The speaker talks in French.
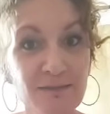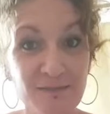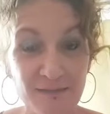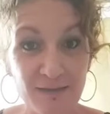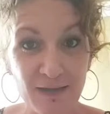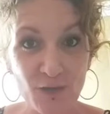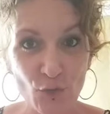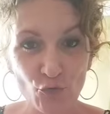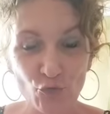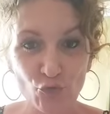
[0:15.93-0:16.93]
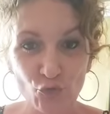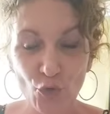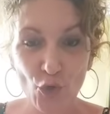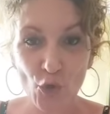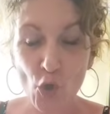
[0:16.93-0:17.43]
s'étalent
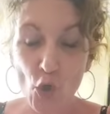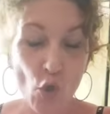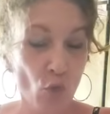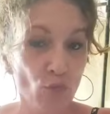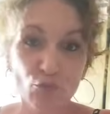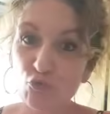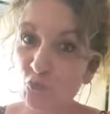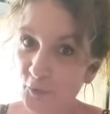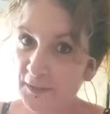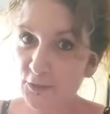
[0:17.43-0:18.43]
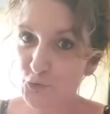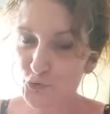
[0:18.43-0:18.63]
sur plus ou moins quelques